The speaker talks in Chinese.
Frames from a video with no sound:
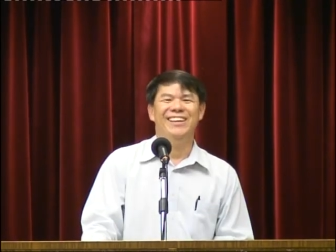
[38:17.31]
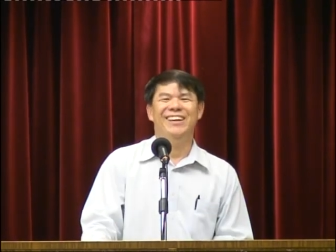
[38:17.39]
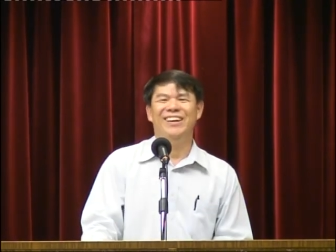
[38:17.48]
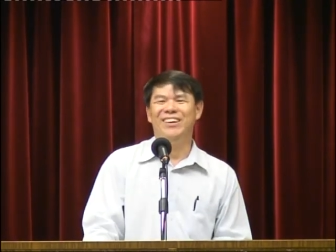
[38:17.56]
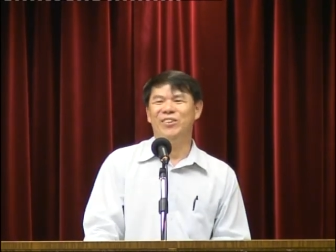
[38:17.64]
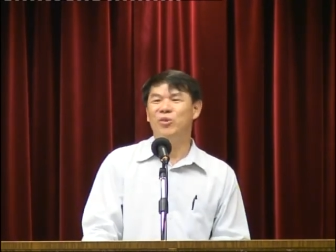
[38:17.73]

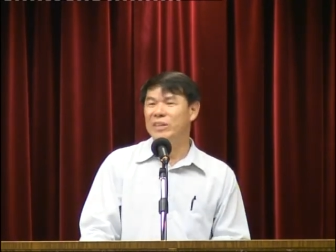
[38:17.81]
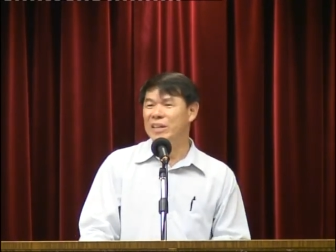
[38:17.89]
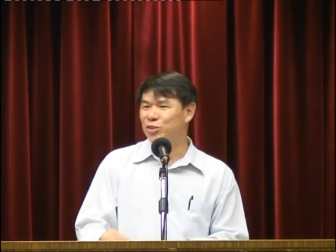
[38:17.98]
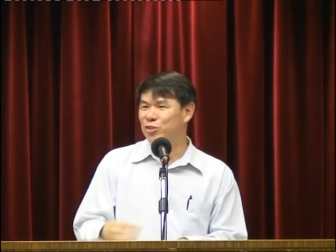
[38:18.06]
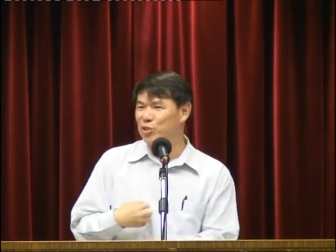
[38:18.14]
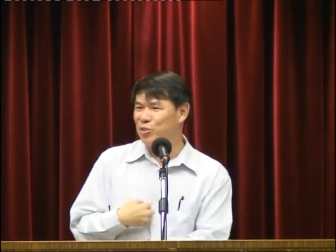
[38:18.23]
啊，如果
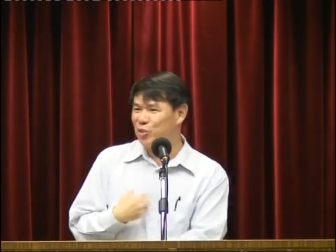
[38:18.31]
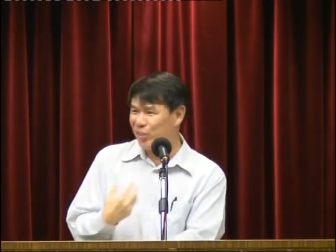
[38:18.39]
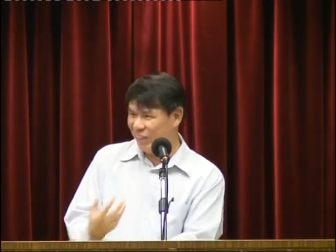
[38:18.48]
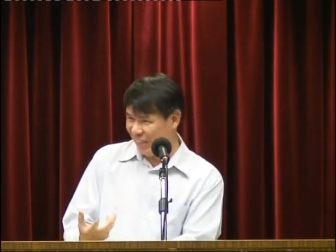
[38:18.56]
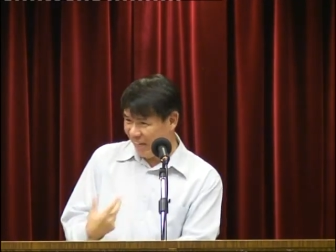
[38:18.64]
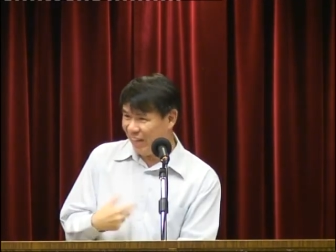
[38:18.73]
要做做
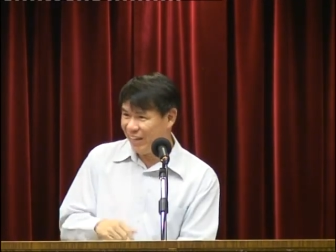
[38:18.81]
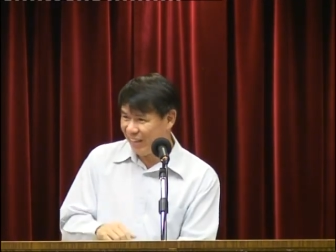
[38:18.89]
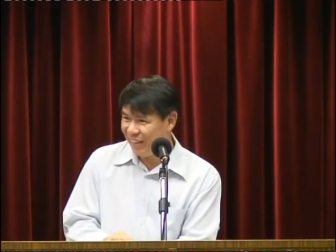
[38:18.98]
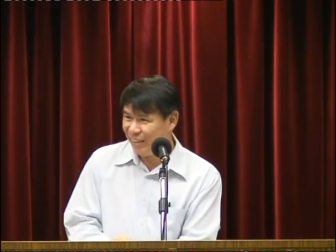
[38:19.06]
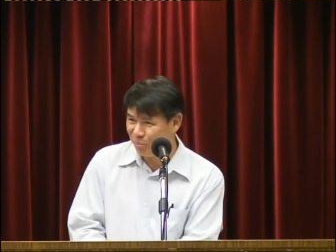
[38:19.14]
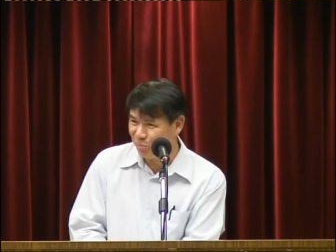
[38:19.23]
第二
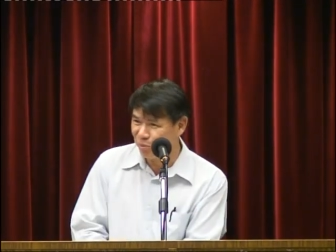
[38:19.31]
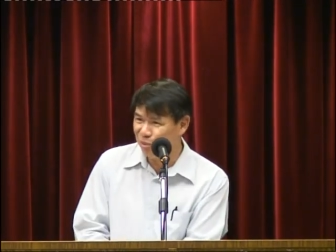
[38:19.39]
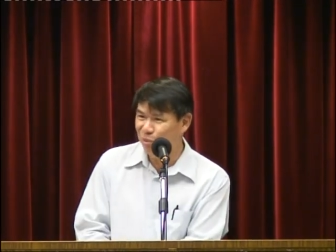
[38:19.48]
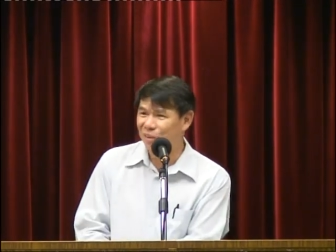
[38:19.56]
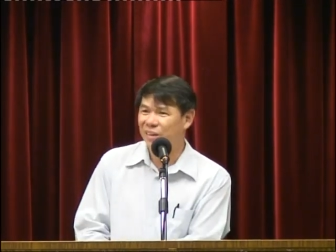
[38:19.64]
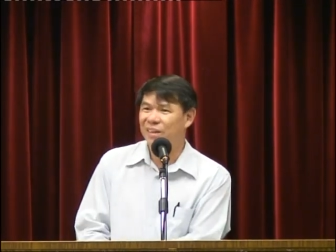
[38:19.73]
个就不
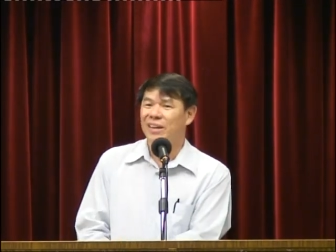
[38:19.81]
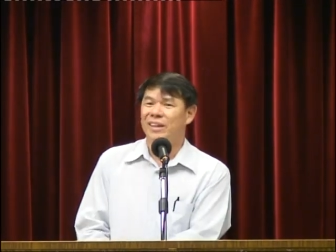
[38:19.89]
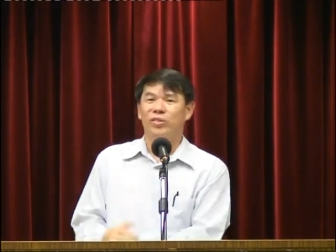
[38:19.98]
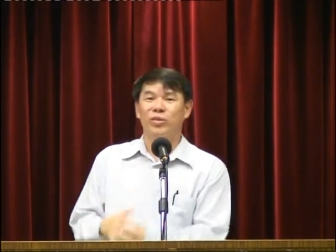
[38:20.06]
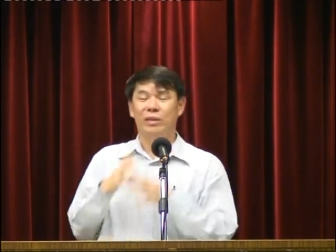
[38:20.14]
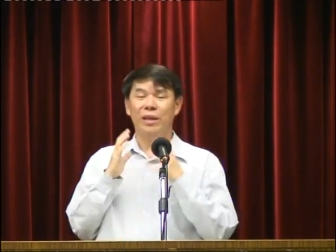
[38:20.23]
错，
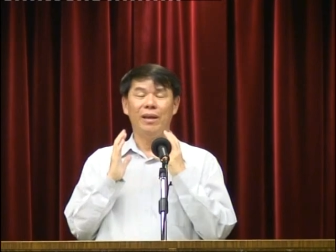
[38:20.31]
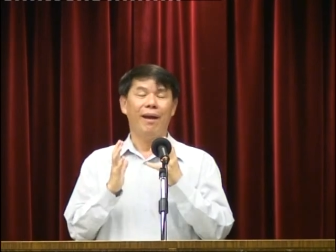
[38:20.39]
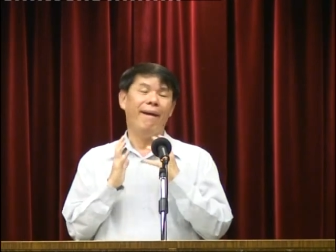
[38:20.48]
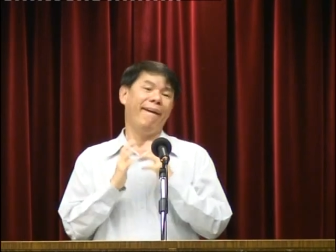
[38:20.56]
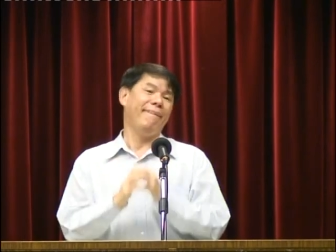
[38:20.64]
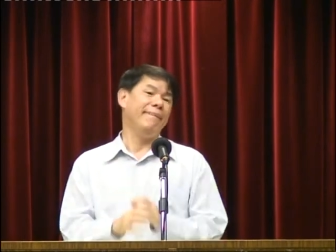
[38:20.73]
做第一
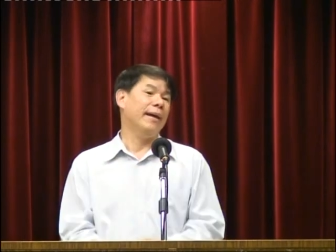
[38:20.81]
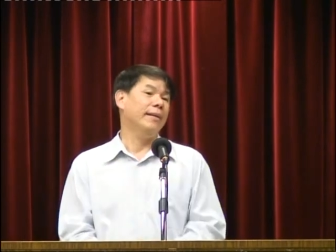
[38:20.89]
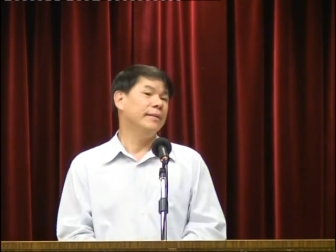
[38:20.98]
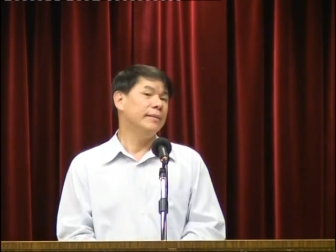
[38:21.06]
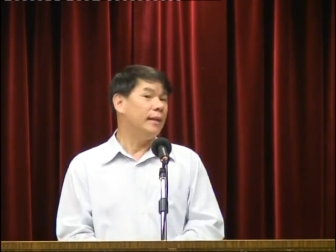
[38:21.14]
个很难的。